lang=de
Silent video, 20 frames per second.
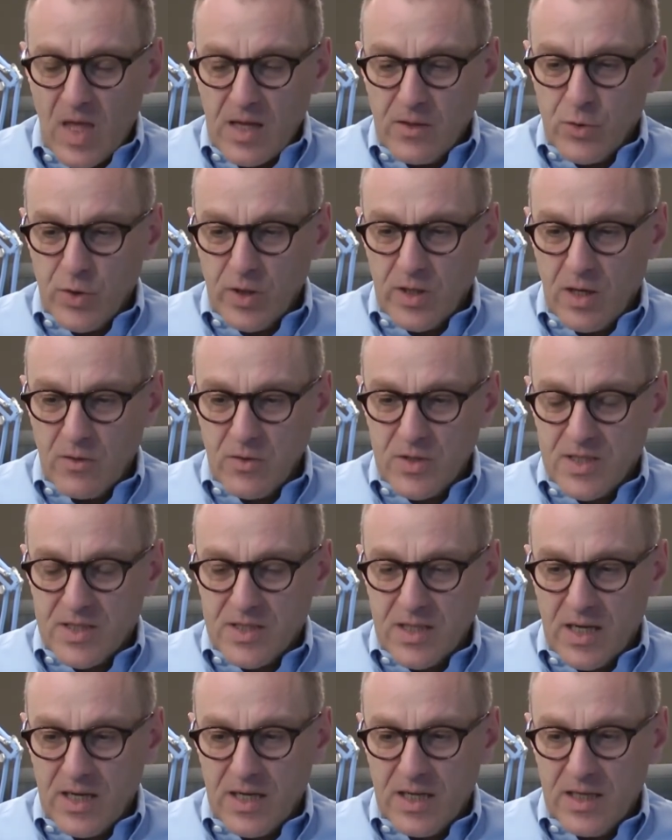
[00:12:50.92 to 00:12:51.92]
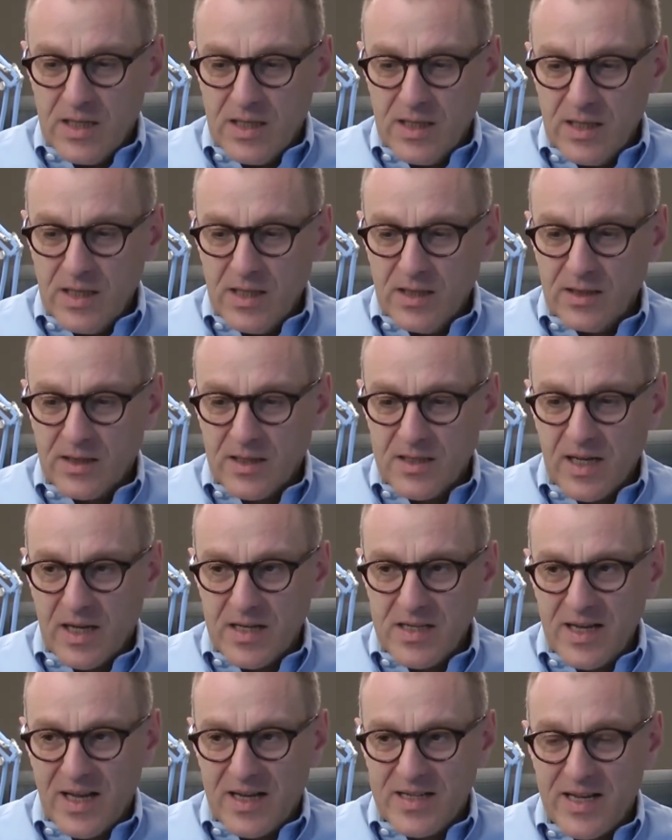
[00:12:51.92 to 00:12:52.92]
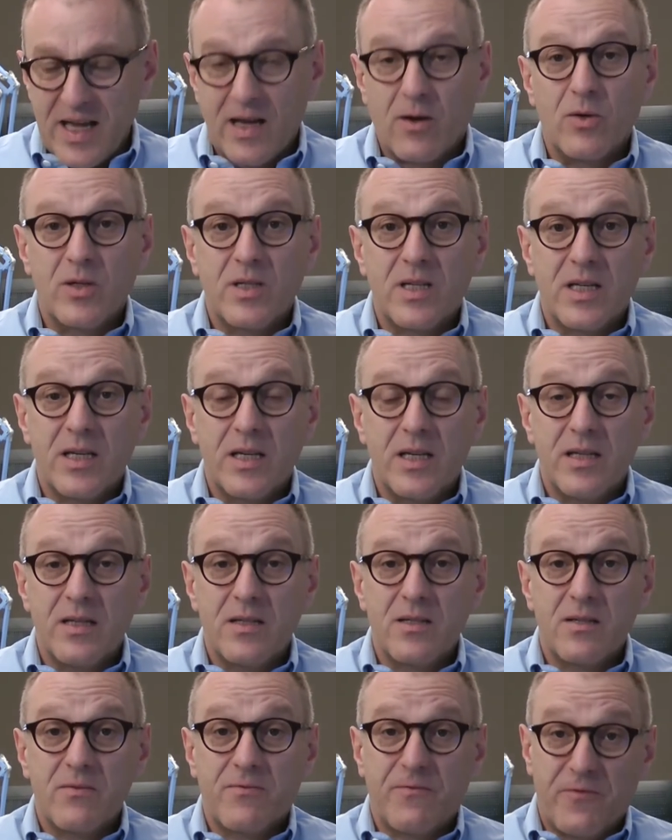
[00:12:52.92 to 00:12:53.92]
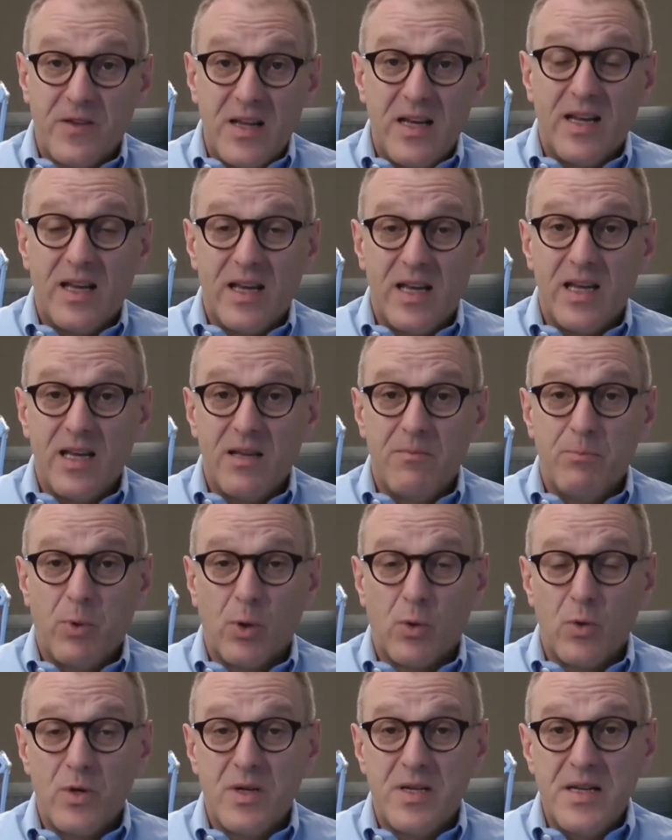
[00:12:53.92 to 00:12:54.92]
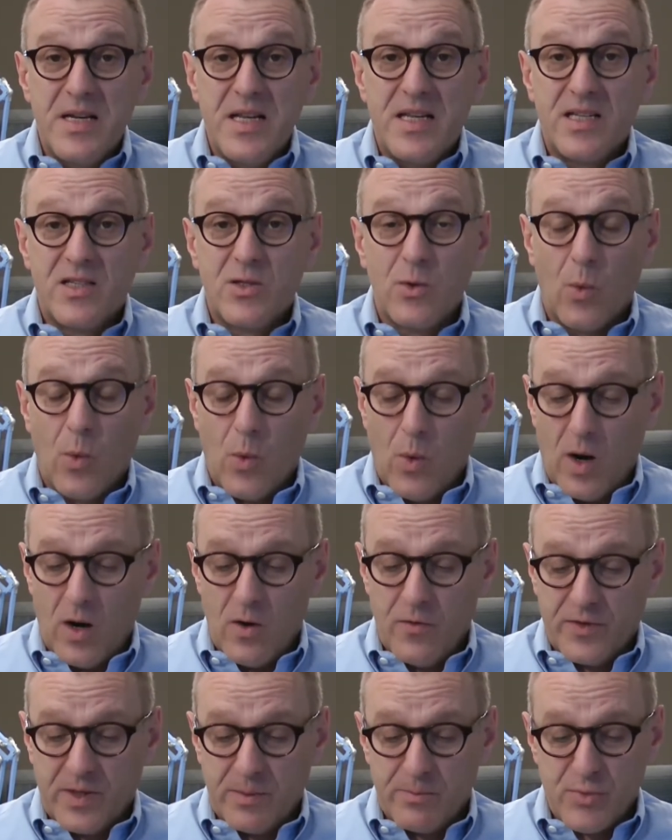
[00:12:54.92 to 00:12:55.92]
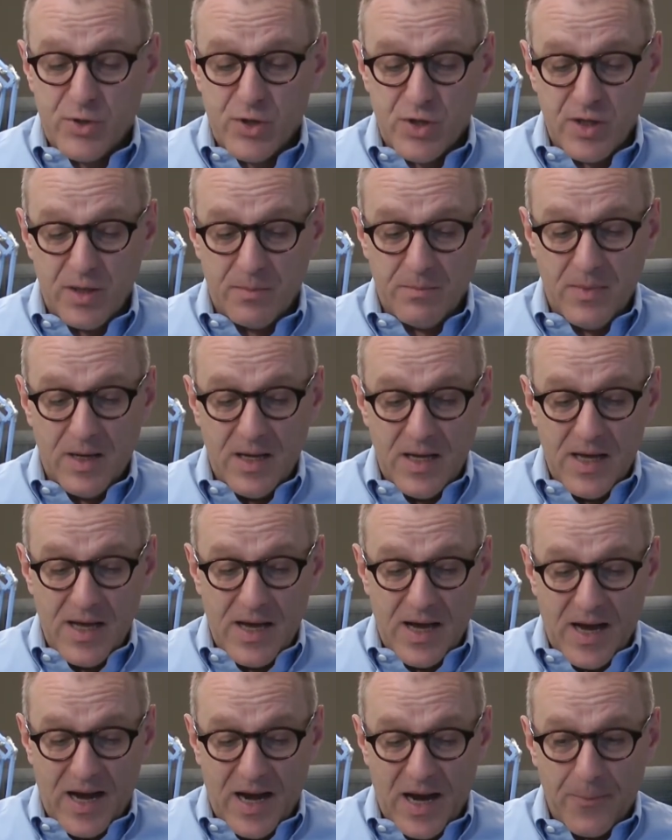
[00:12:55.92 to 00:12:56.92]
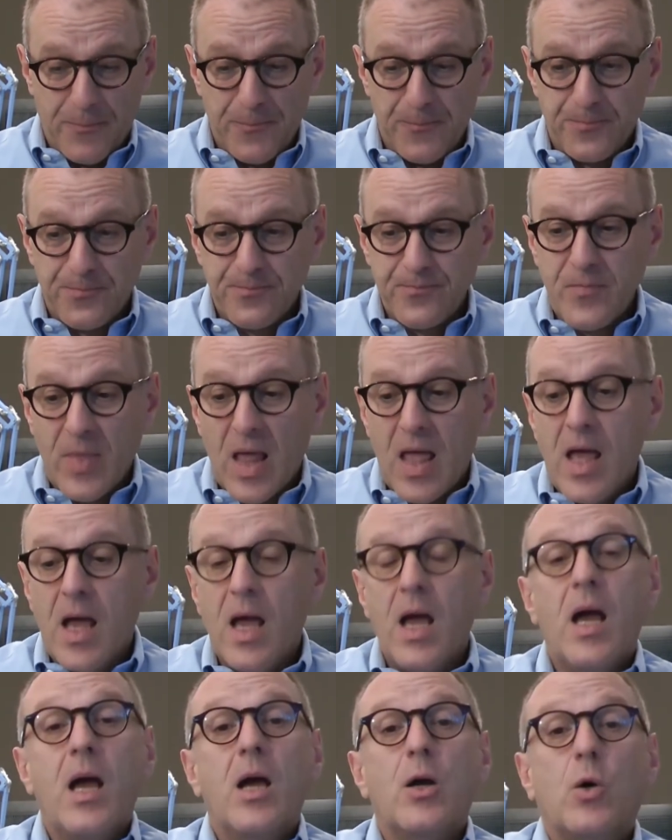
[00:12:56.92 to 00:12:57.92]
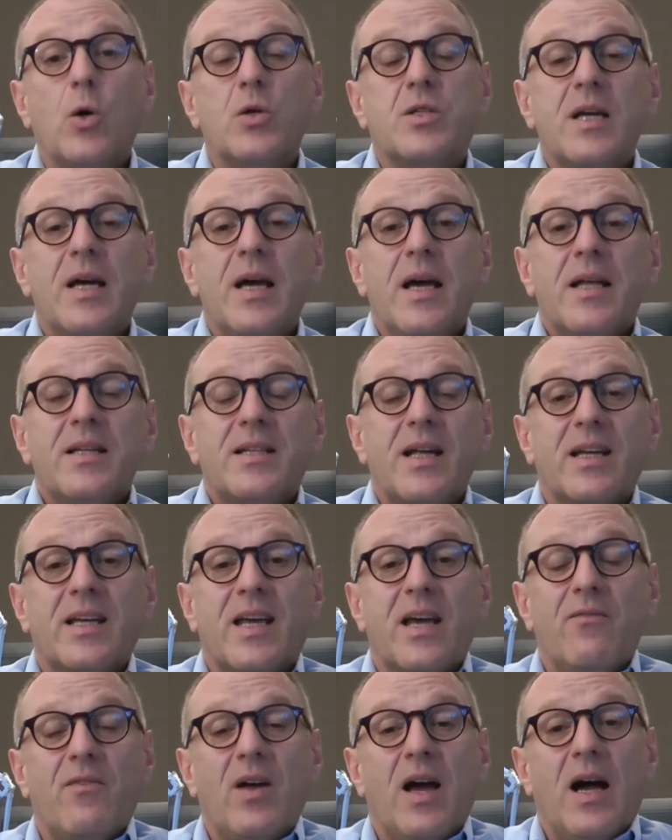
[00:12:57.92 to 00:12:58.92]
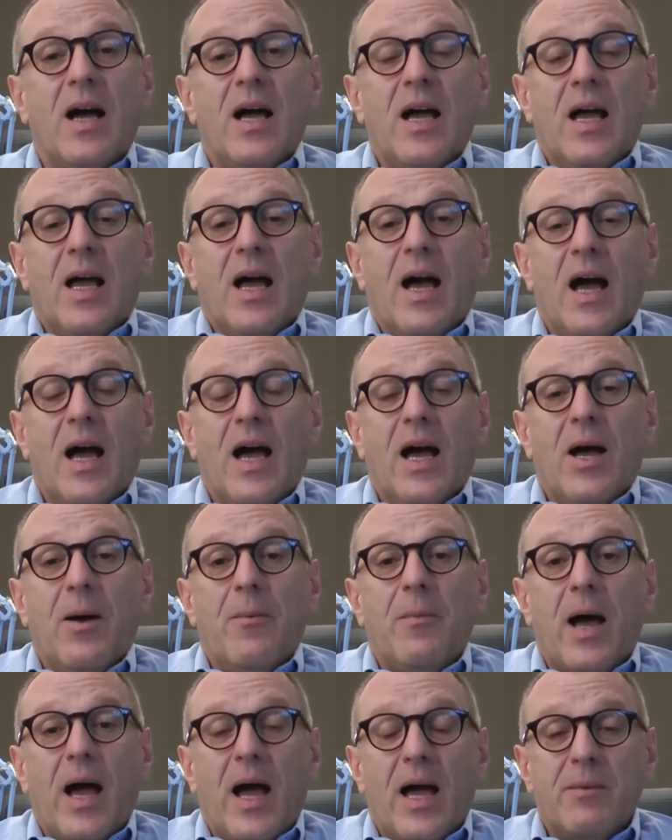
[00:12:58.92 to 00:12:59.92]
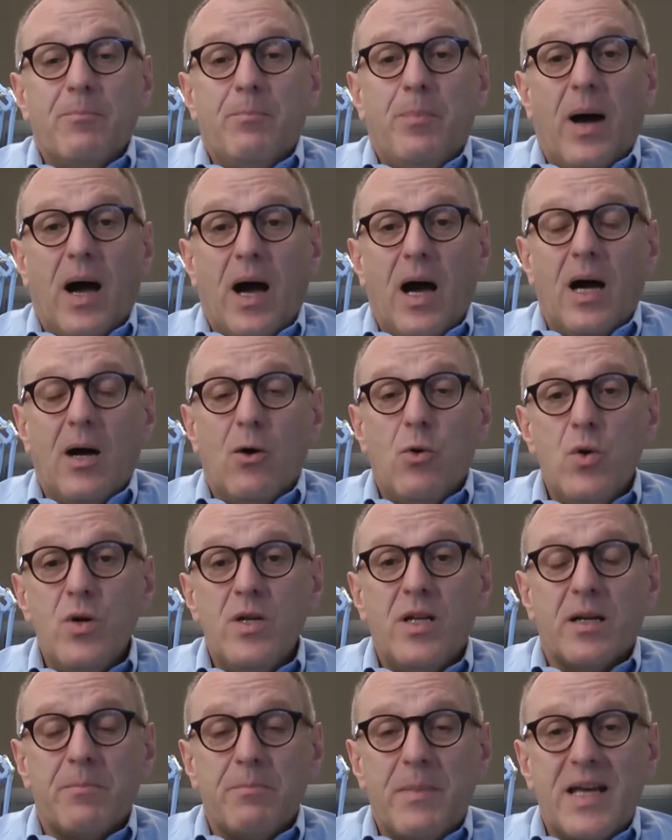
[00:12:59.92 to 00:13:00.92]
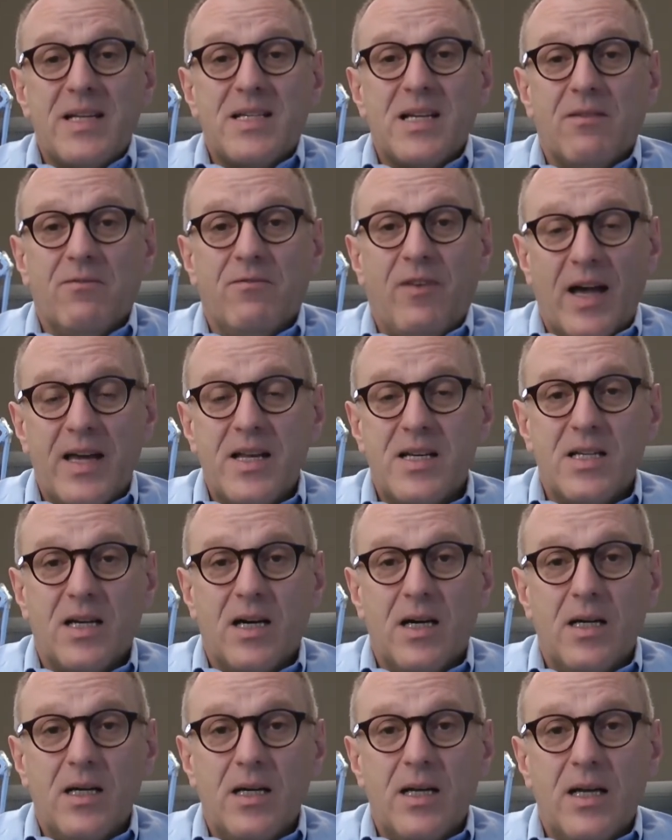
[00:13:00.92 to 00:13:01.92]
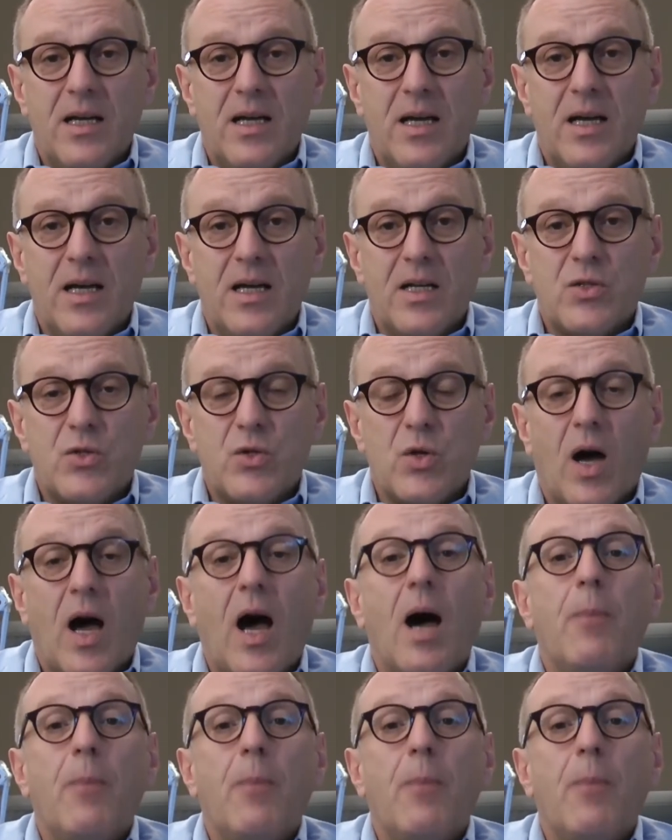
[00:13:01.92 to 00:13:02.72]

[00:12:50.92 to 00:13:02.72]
Durchaus äh, interessante Entdeckung, die viele in Burgund nicht so auf dem Schirm haben. Gut, dann gehen wir äh, ein paar hundert Meter weiter äh, zur